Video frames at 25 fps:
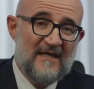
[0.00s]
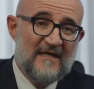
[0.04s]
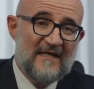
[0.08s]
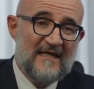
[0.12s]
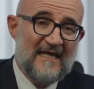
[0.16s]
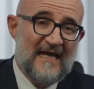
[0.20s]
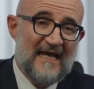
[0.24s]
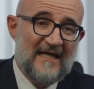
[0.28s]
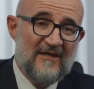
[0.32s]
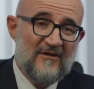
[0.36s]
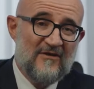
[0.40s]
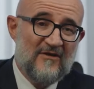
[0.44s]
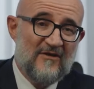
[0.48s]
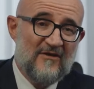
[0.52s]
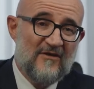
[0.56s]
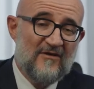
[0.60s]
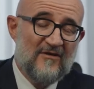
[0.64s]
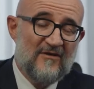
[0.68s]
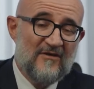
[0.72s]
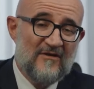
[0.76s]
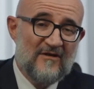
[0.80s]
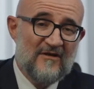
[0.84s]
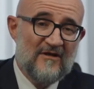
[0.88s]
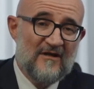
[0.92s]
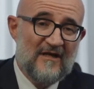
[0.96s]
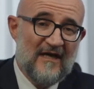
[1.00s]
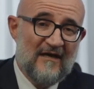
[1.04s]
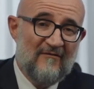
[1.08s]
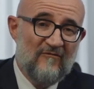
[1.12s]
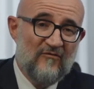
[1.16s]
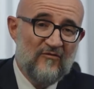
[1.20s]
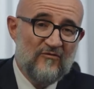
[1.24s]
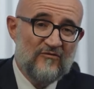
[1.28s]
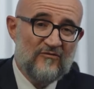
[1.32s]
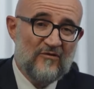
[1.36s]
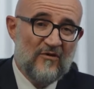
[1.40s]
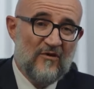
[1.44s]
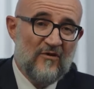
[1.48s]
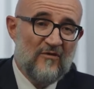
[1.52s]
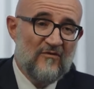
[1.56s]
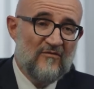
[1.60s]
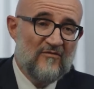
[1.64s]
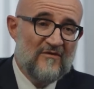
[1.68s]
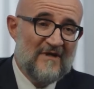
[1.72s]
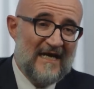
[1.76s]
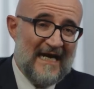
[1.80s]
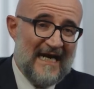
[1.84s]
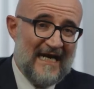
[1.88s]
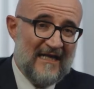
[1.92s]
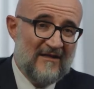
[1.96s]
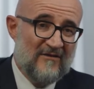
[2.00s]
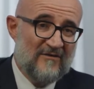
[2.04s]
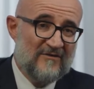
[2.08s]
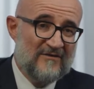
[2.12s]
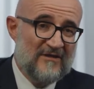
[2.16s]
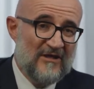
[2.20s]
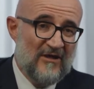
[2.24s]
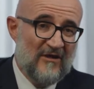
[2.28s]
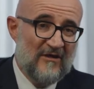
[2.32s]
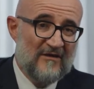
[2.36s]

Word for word: che hanno eh, avuto un calo di